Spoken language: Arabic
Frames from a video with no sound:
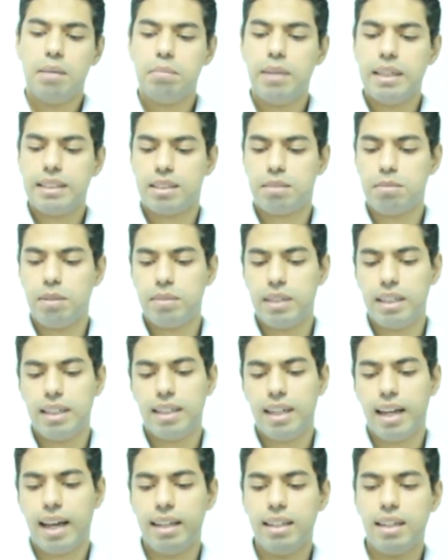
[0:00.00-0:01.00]
بس
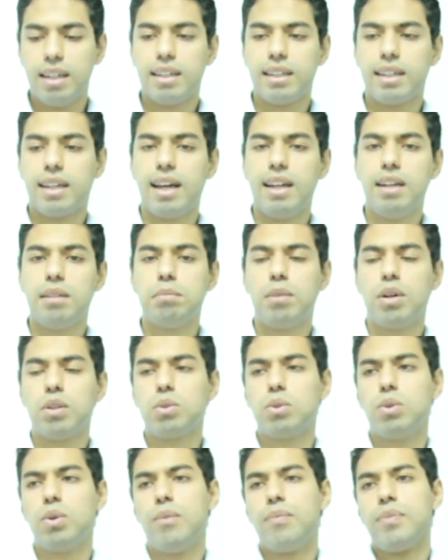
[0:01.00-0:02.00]
مبدئيا خلينا نتكلم
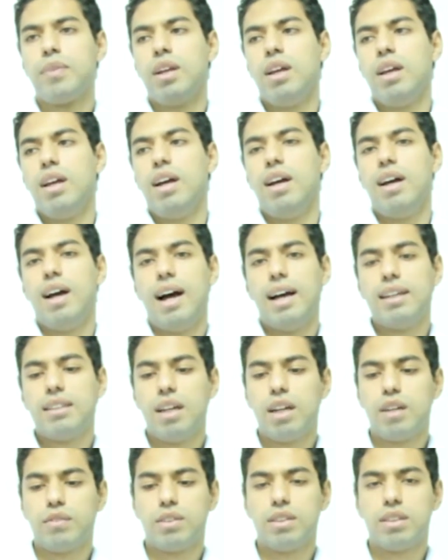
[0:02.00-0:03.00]
برضو
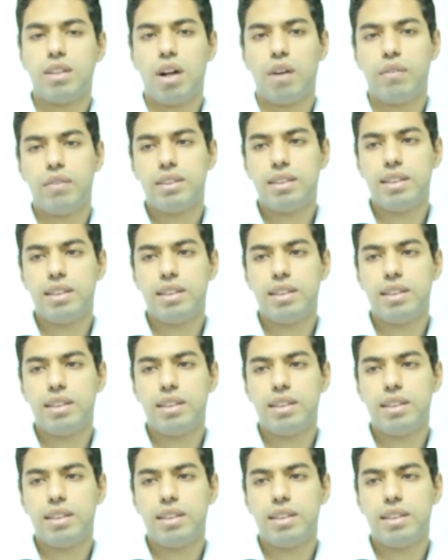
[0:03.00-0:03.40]
هتعرف تتصرف